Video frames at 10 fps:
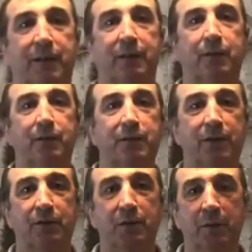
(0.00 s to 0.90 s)
Alors une
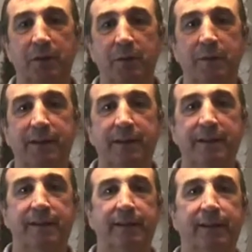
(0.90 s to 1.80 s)
séance de médiumité,
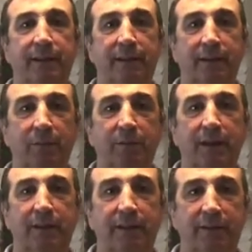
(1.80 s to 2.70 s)
c'est un
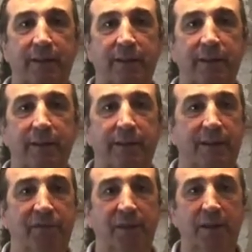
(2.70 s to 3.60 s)
contact avec un
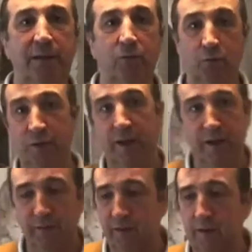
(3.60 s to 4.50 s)
défunt ou des
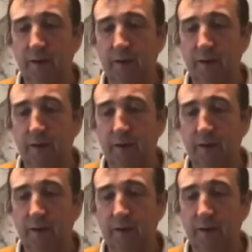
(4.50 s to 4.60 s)
défunts.